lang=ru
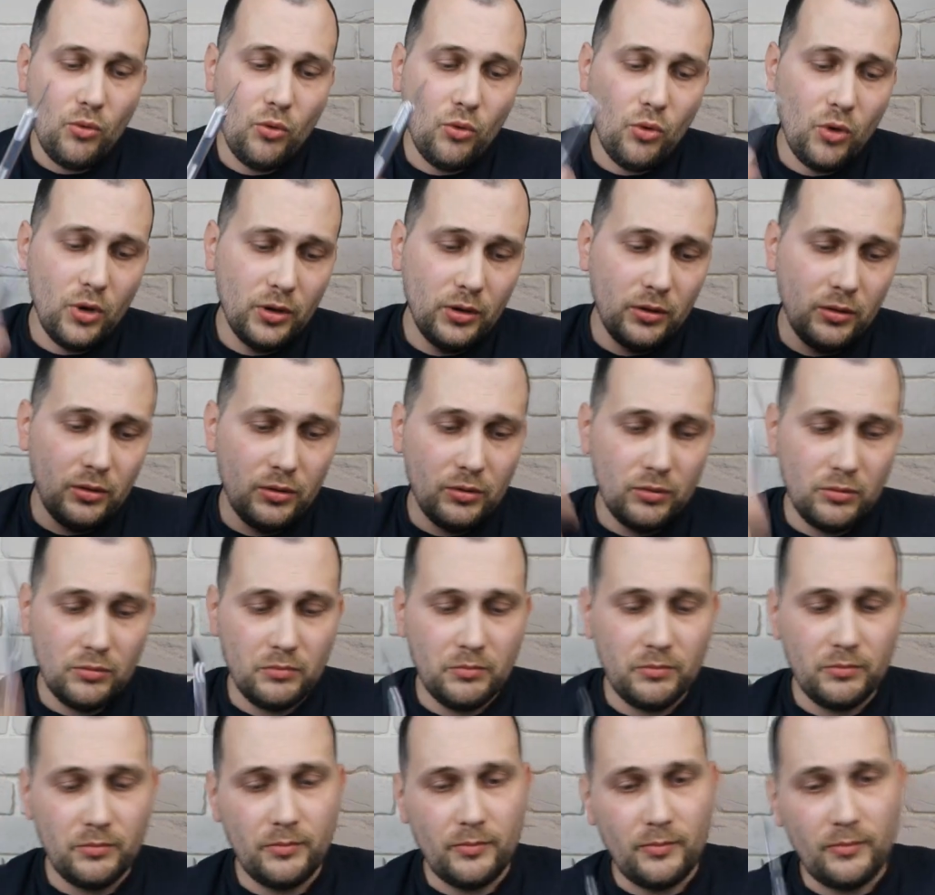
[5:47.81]
Он
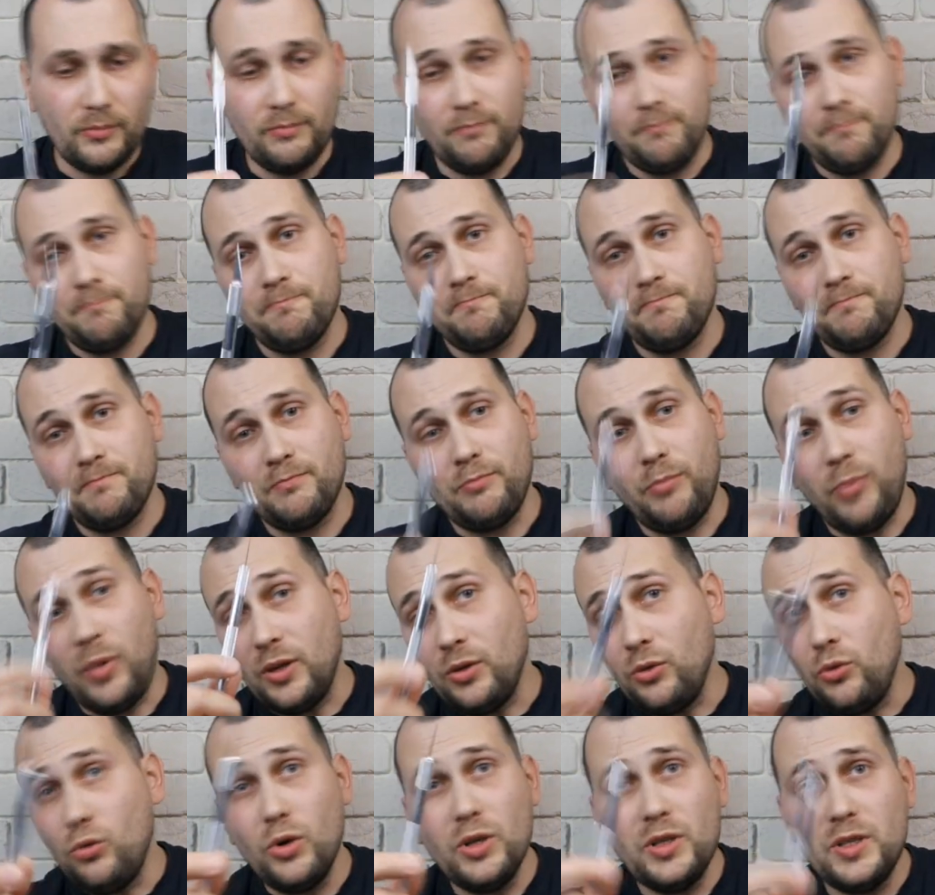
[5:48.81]

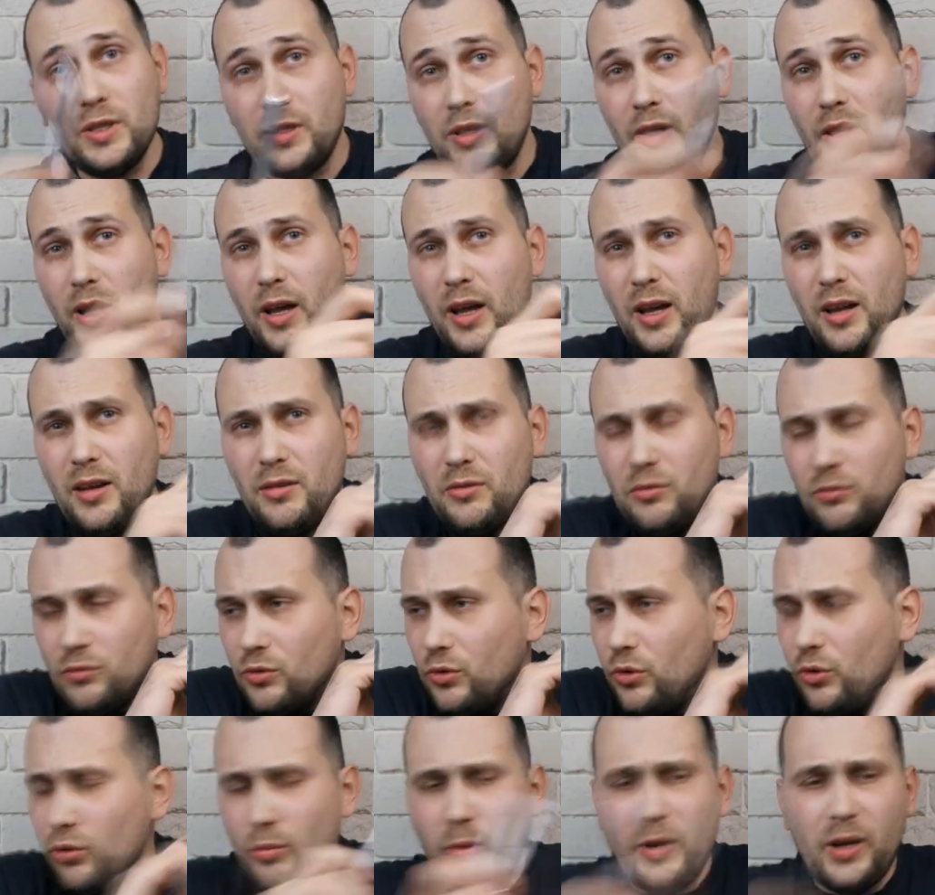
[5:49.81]
подходит для
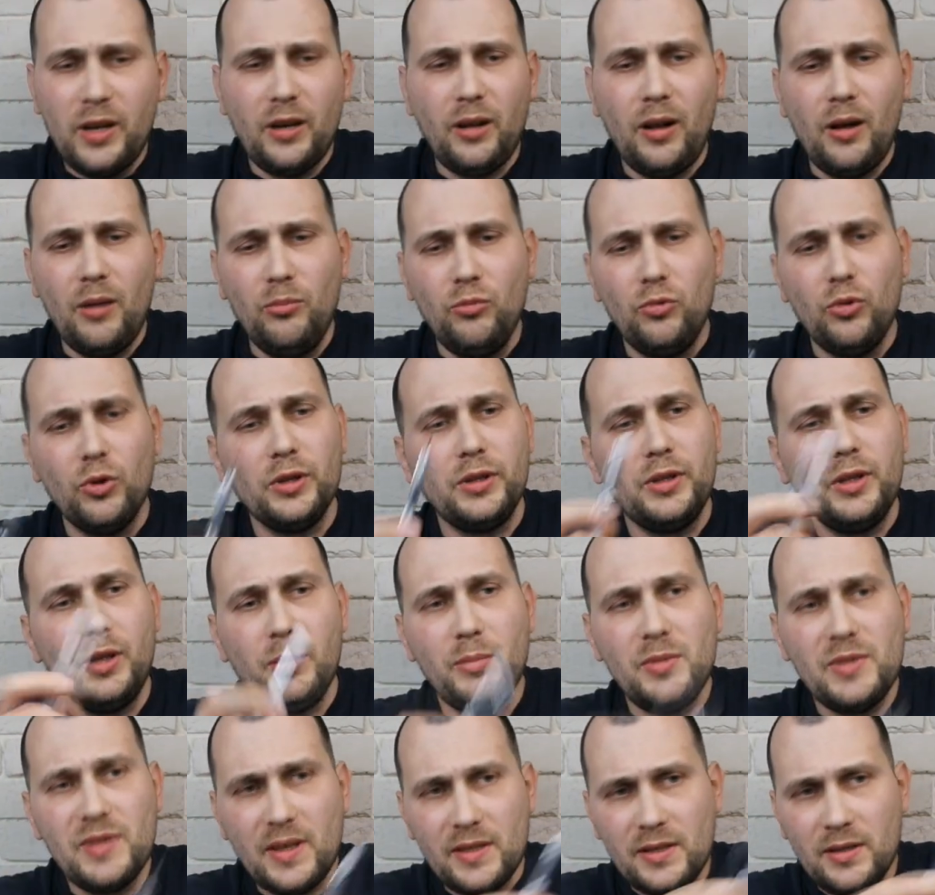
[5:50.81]
любых работ, не
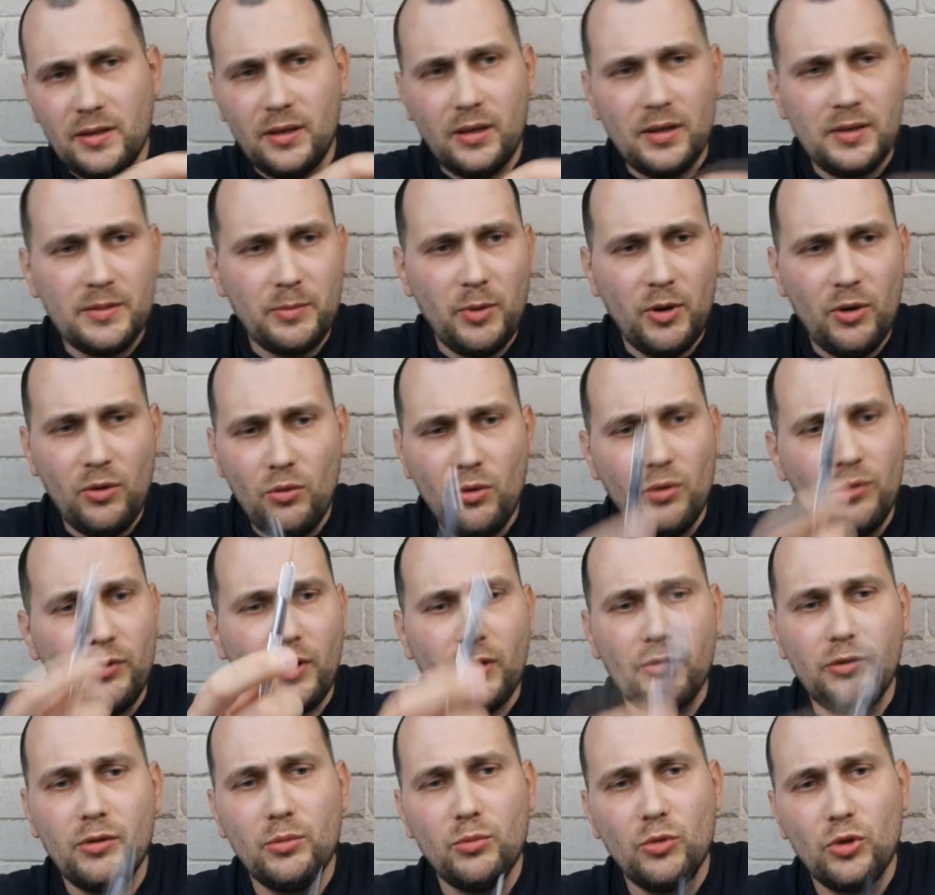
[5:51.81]
обязательно
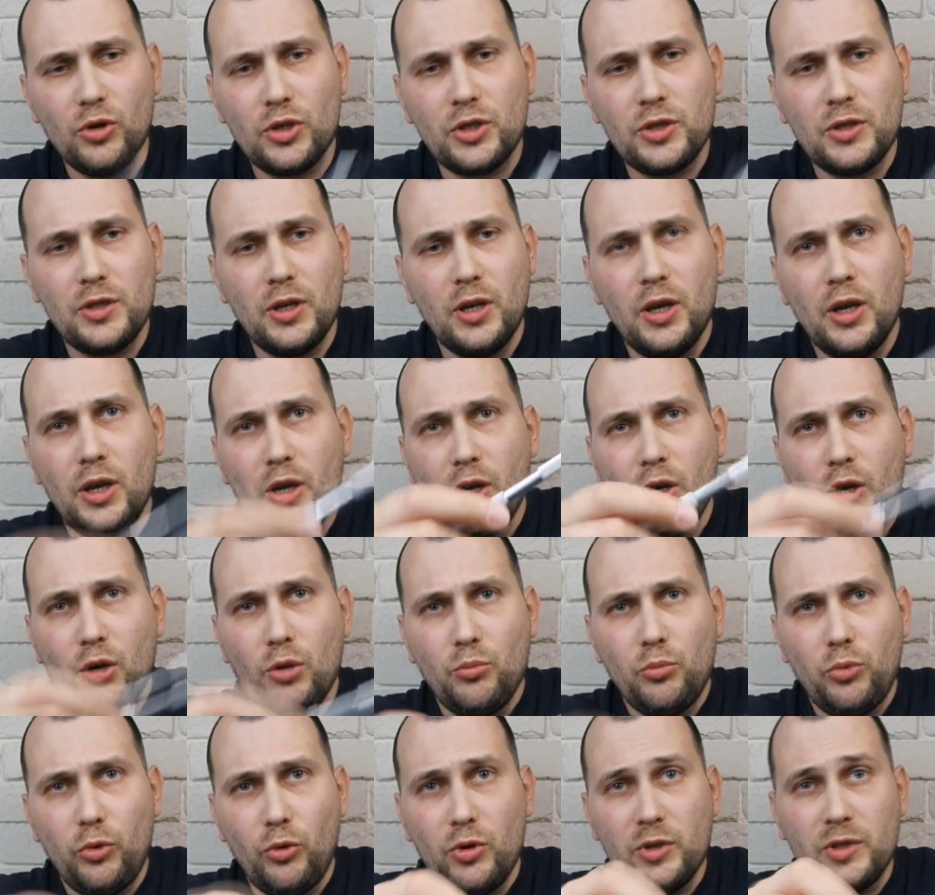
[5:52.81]
распаковка. Вы можете
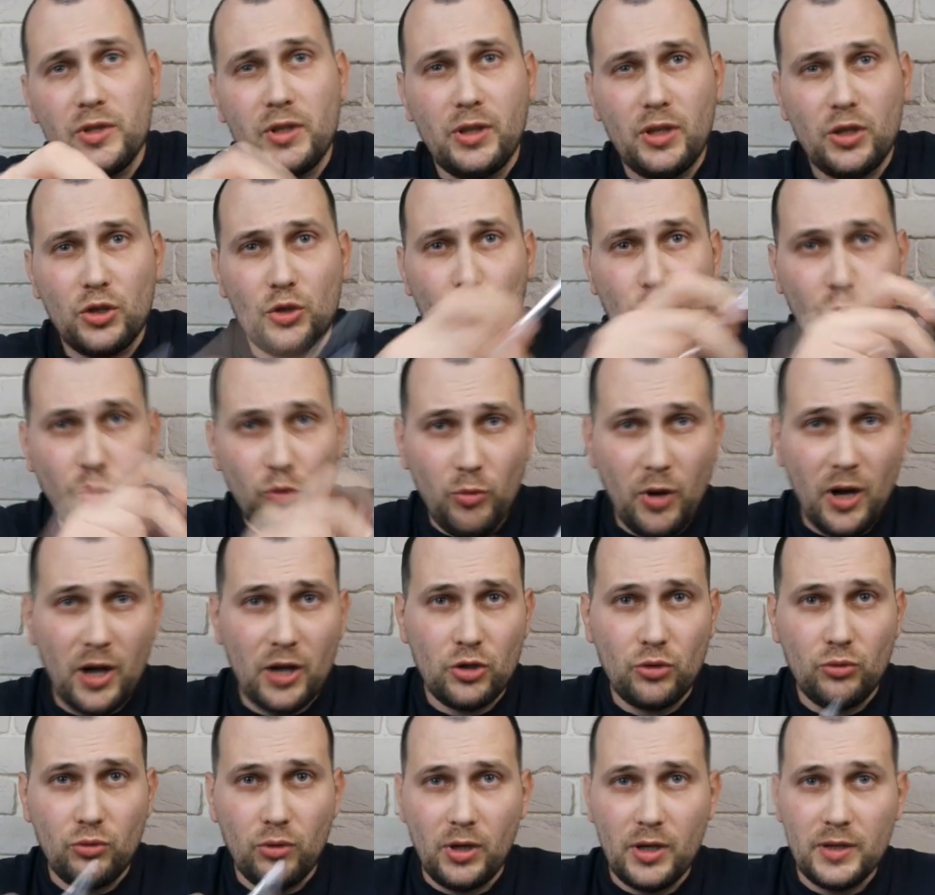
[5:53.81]
просто даже
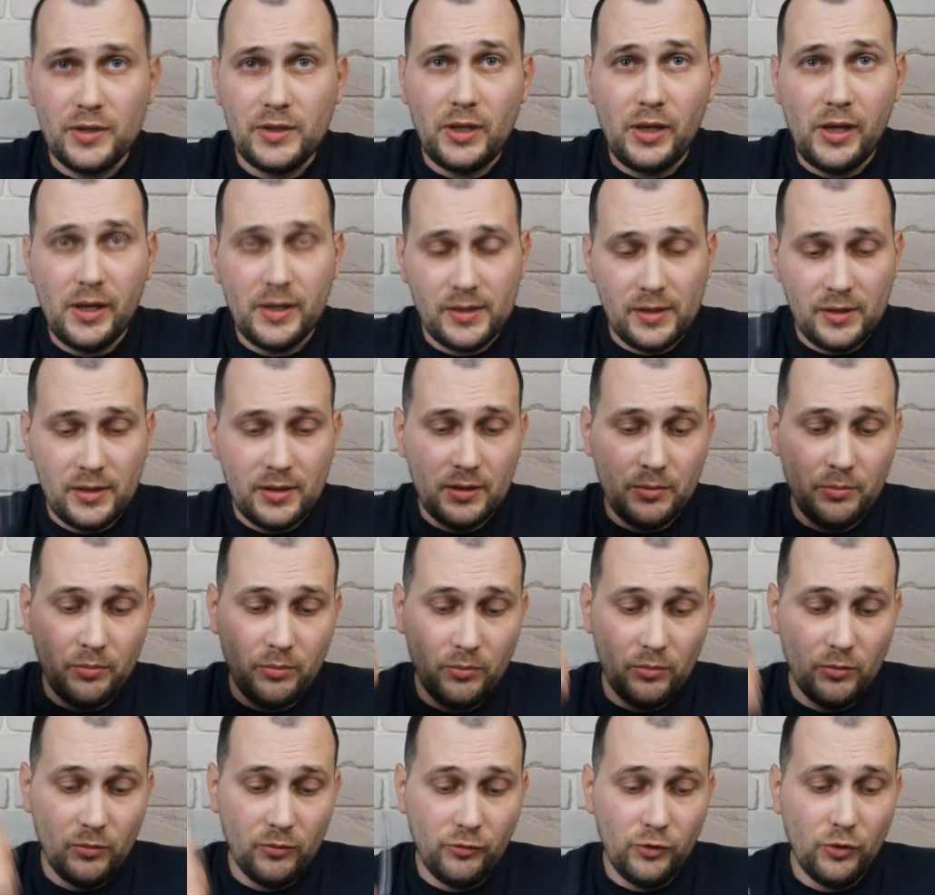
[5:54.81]
бумажку разрезать, и
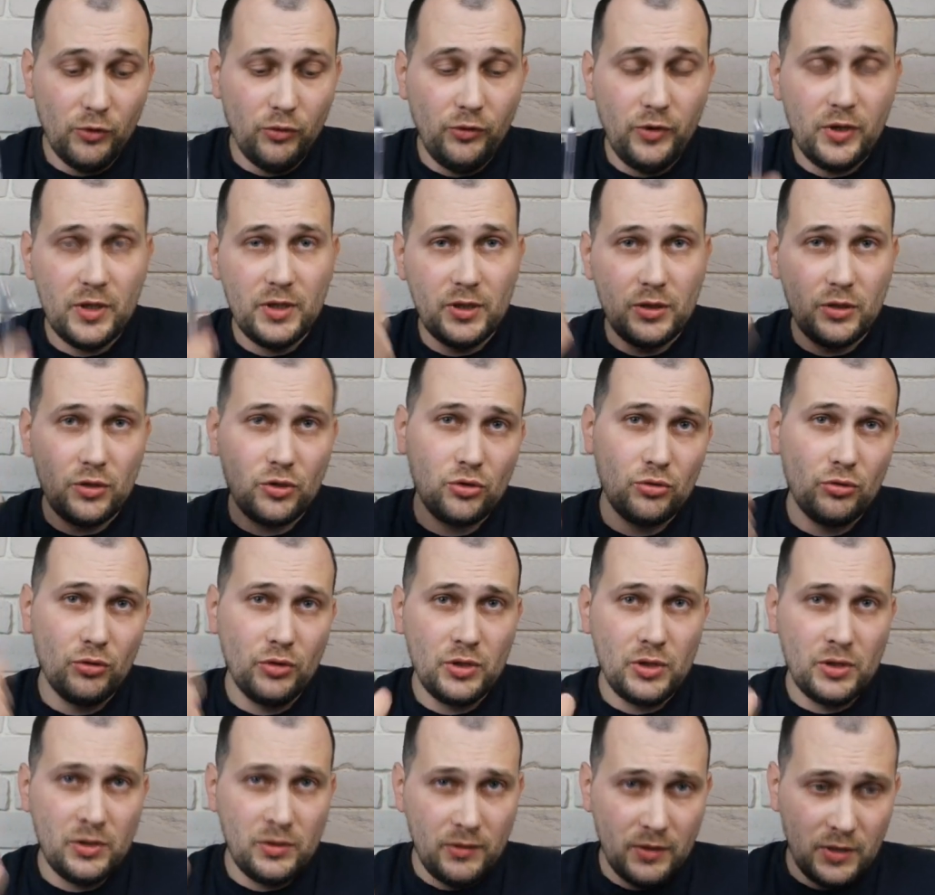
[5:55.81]
вы увидите, что
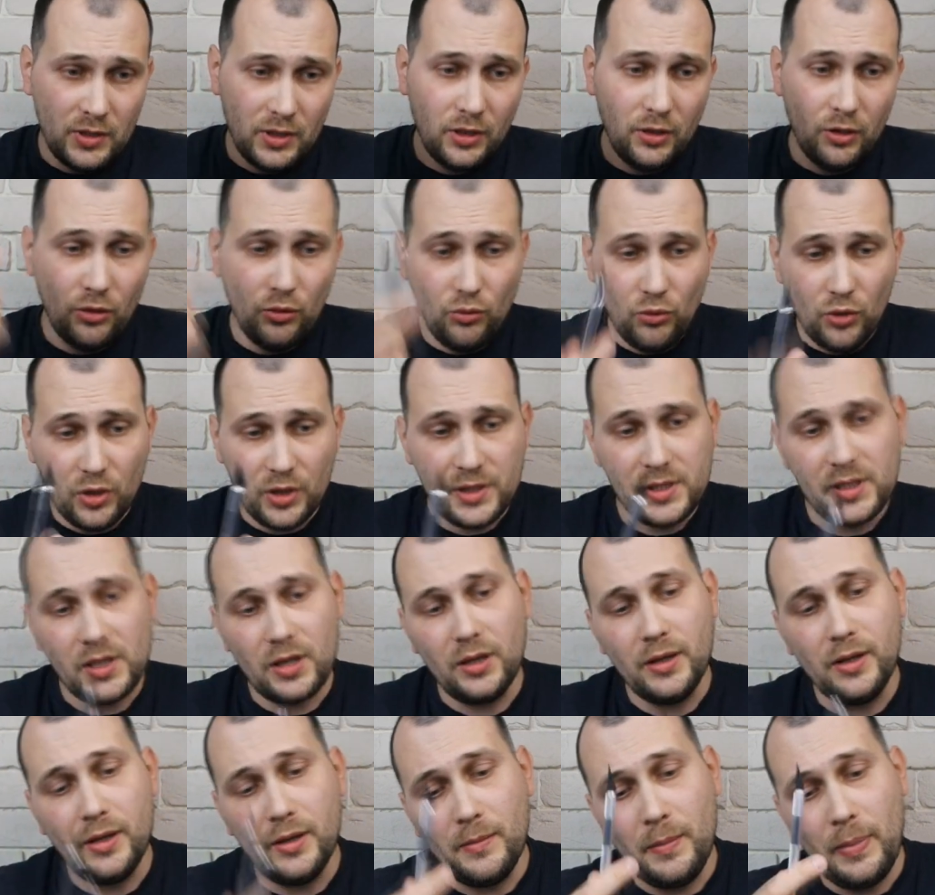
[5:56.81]
он действительно
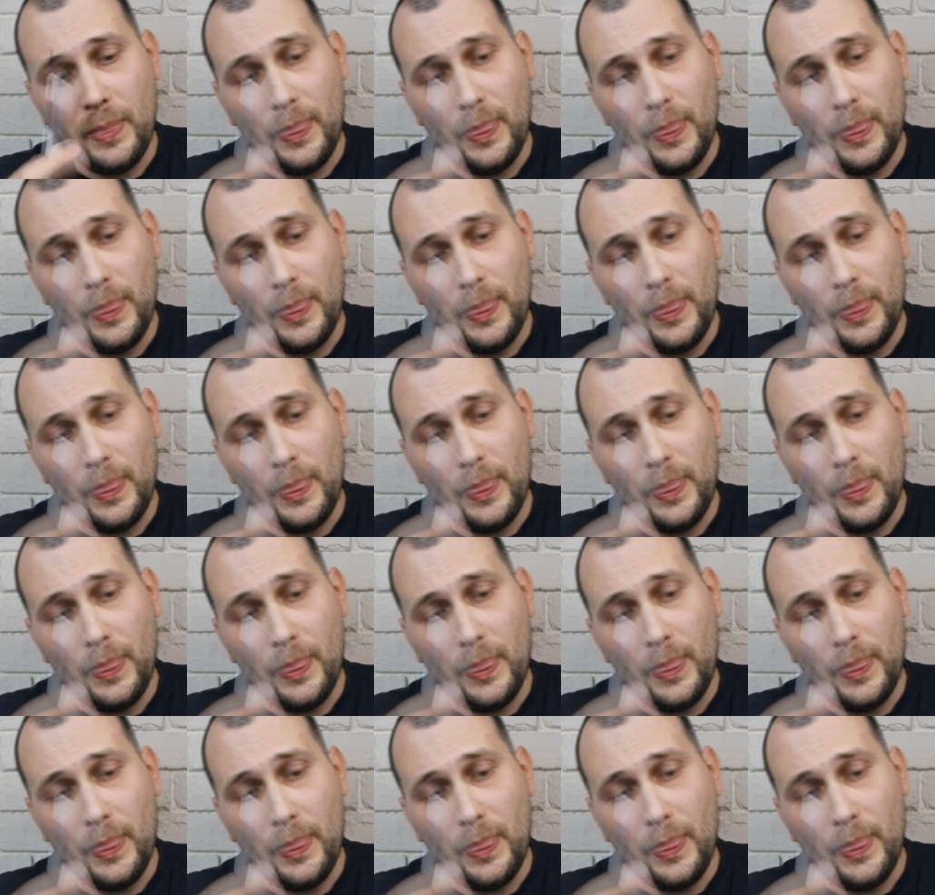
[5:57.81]
острый.